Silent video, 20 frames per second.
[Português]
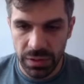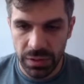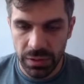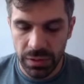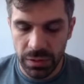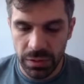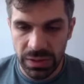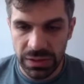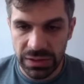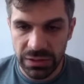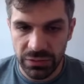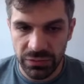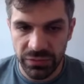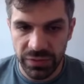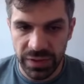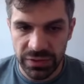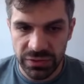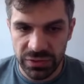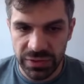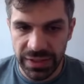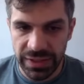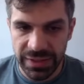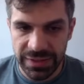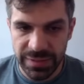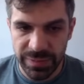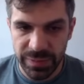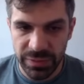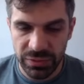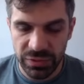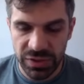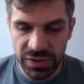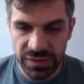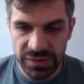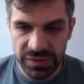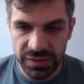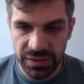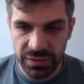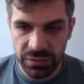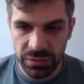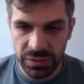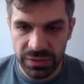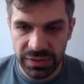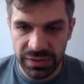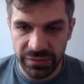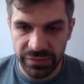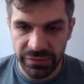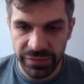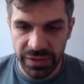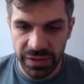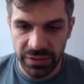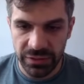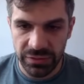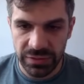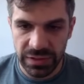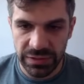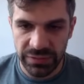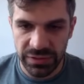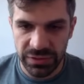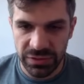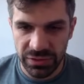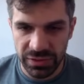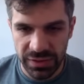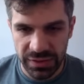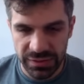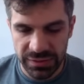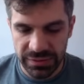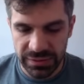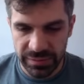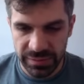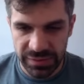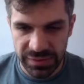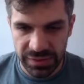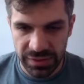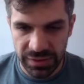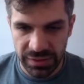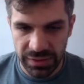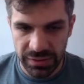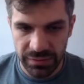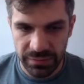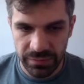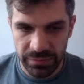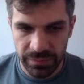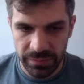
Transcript: Não é tão fácil ganhar esse peão de E5, que tá fraco, né? Ele vai trocar as damas aqui.